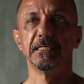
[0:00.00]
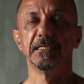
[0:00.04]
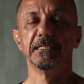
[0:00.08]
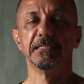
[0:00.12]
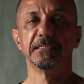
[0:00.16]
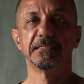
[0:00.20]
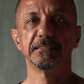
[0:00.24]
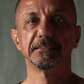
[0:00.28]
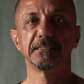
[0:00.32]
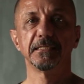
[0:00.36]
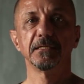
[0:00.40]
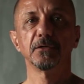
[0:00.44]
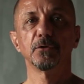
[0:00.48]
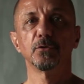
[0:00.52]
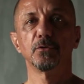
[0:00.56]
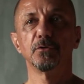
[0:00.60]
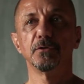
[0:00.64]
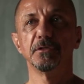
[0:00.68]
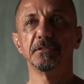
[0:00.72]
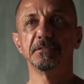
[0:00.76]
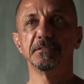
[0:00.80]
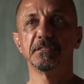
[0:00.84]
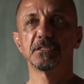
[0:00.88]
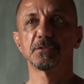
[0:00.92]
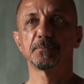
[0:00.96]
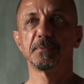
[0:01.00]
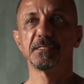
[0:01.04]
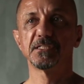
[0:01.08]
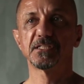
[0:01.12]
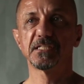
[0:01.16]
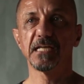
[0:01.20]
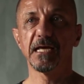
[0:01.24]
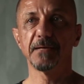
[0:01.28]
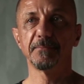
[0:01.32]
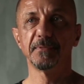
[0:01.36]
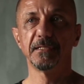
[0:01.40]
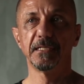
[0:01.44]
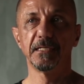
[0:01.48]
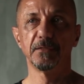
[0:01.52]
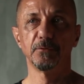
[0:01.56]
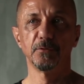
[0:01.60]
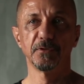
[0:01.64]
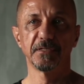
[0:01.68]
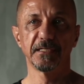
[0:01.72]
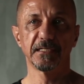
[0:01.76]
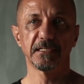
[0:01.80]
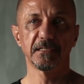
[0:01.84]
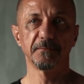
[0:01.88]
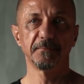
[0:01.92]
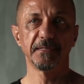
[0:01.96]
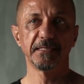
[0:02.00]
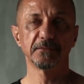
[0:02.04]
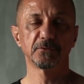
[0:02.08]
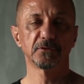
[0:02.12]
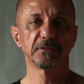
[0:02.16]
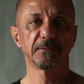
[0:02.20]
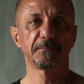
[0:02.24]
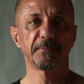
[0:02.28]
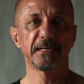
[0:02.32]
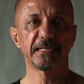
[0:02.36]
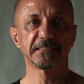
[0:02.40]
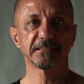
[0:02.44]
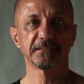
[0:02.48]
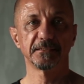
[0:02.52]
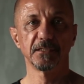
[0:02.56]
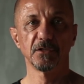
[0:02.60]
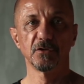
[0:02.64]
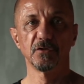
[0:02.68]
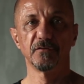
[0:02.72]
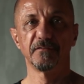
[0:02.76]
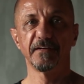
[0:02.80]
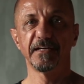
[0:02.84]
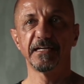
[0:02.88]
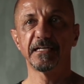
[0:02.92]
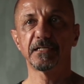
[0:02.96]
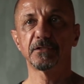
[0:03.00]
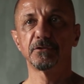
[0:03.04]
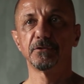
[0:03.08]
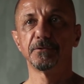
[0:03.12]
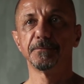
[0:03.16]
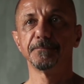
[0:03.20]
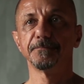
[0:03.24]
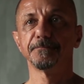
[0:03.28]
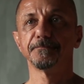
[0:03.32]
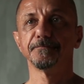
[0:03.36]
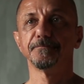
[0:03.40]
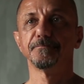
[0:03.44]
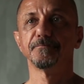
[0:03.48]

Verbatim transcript: Ritengo indispensabile un chiarimento da parte del Governo